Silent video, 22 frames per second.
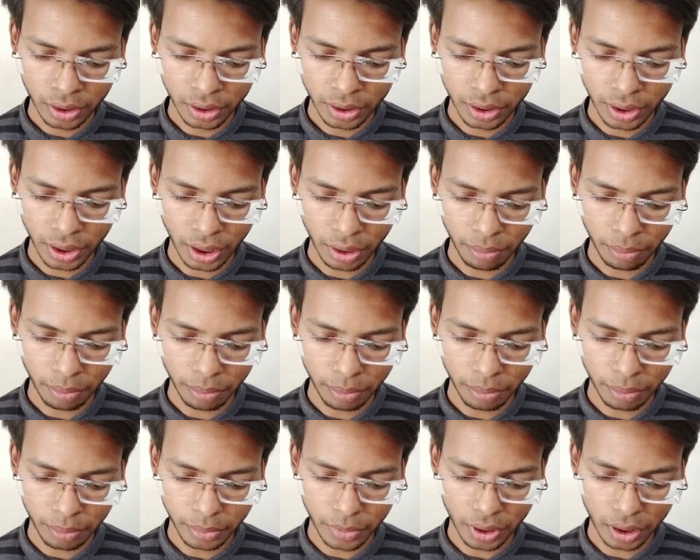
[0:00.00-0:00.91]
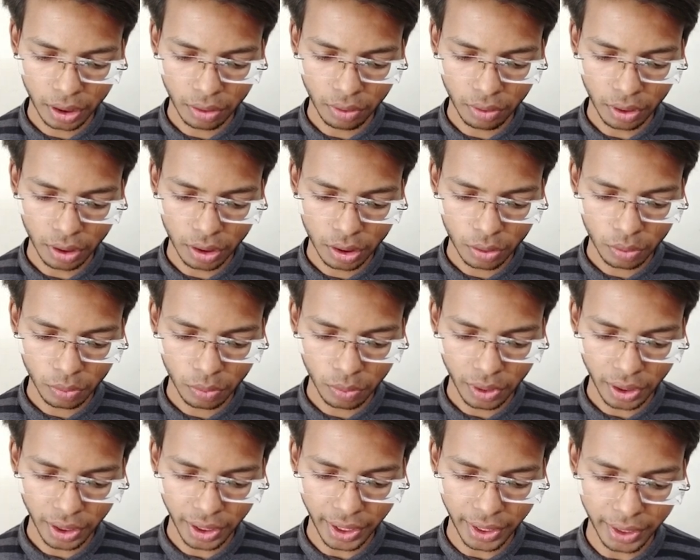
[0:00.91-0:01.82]
सी इक्वल्स टू
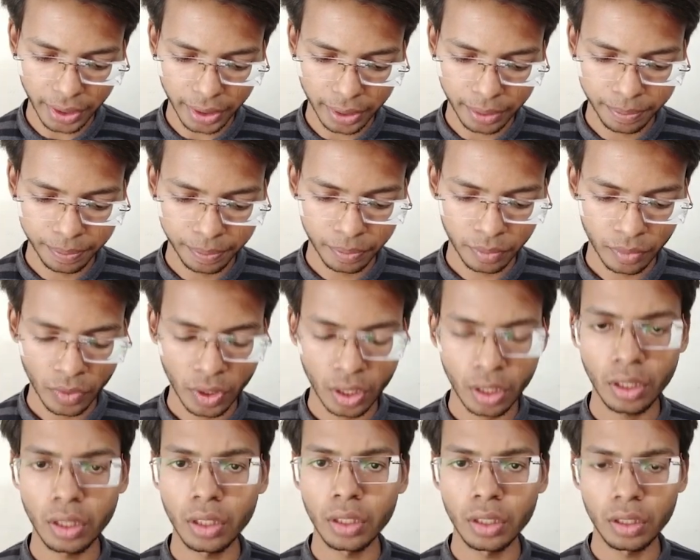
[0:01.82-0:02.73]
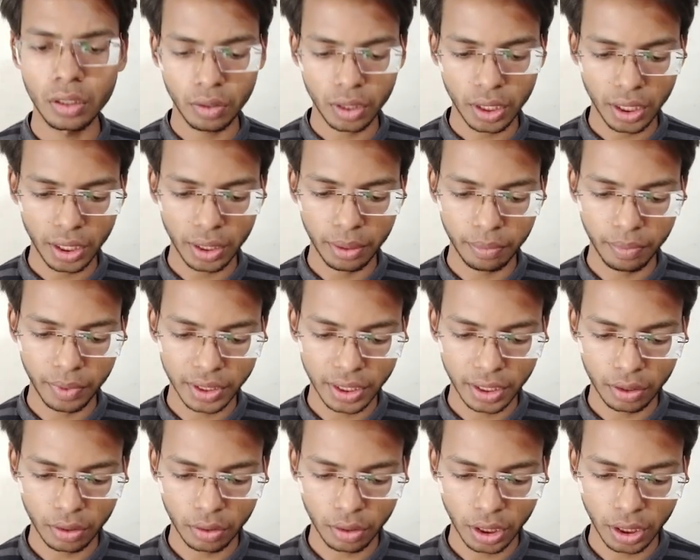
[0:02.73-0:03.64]
एट ओके
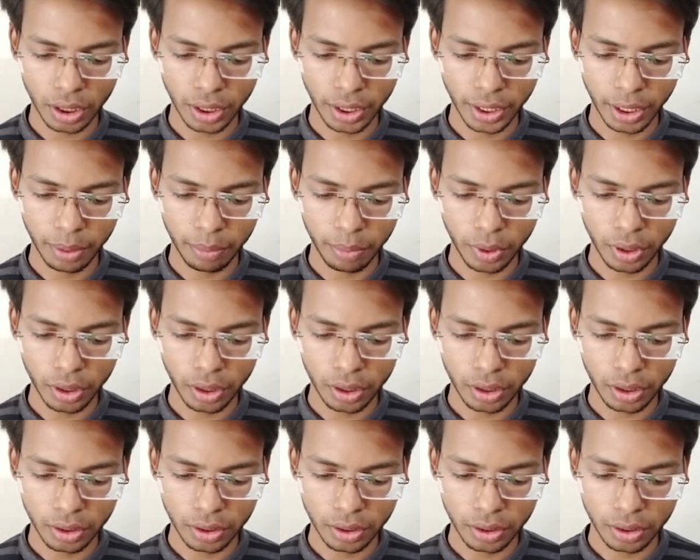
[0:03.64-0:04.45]
वैसे तो यहाँ एट पॉइंट